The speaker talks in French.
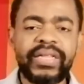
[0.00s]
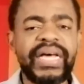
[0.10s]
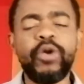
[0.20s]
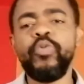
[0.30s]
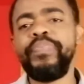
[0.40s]

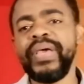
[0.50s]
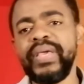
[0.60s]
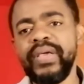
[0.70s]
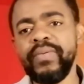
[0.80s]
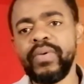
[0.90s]
dans le
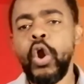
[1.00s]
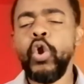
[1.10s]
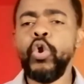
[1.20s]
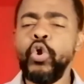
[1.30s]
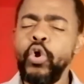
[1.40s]
pays,
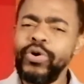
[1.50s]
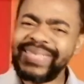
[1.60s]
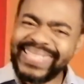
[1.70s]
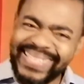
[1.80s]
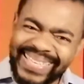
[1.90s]
le
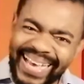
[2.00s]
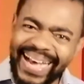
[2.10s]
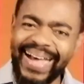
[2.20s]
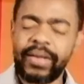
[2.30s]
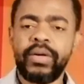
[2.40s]

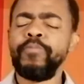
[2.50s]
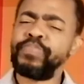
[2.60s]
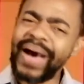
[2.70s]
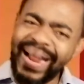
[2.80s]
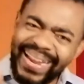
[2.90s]
sera
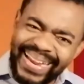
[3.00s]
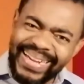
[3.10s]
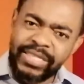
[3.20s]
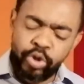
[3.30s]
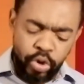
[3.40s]
par les
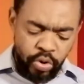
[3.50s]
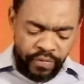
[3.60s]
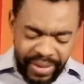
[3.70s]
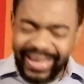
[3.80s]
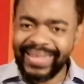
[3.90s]
dieux de
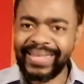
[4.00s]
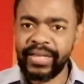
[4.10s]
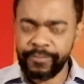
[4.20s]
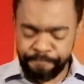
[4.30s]
vérité.